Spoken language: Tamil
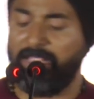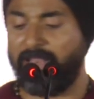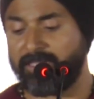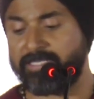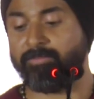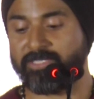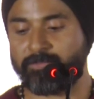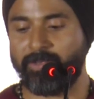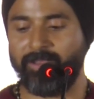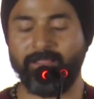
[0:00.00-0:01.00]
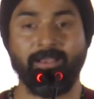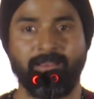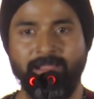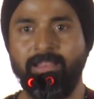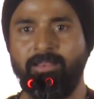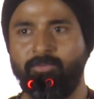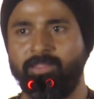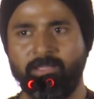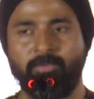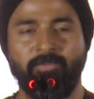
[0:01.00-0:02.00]
லாஸ்ட் டைம் மிஸ் பண்ணிட்டேன் ட்ரெய்லர்
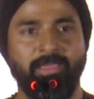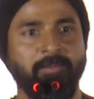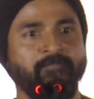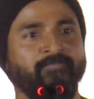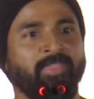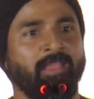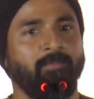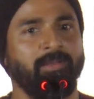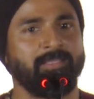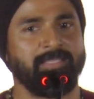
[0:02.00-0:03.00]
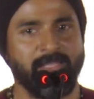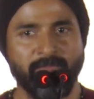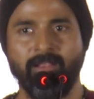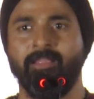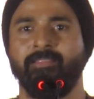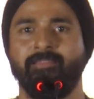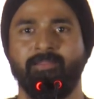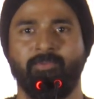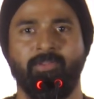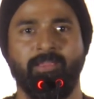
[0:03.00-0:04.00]
வந்தப்பவே நம்ம சினிமாவிலேருந்து
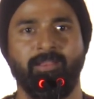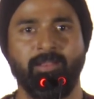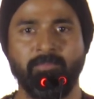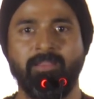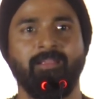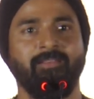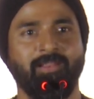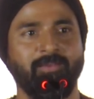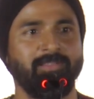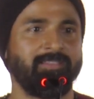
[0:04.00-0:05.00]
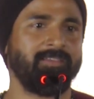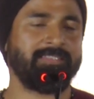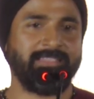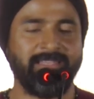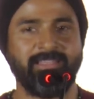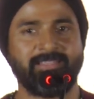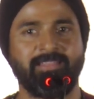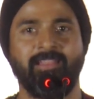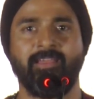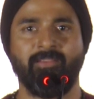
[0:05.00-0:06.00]
நம்மளுடைய நண்பர்கள் வெல்விஷர்ஸ் சீனியர்ஸ்
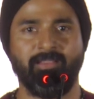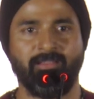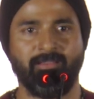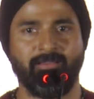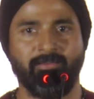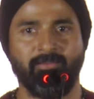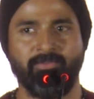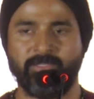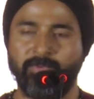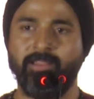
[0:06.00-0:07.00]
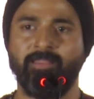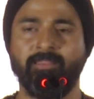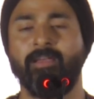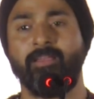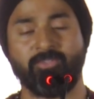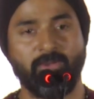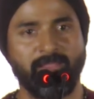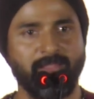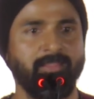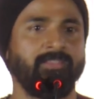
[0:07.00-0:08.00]
எல்லாரும் எனக்கு விஷ் பண்ணியிருந்தாங்க ஸோ
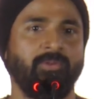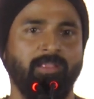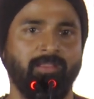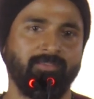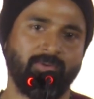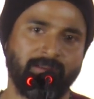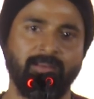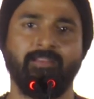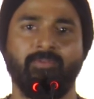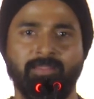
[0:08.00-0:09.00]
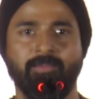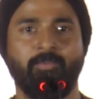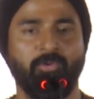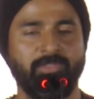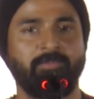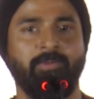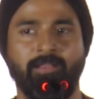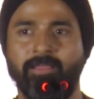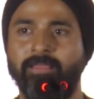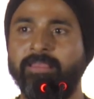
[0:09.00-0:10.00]
அதுலேருந்தே சொல்லிடுறேன் ஸோ ட்ரெய்லர் வந்தப்போ விஷ் பண்ண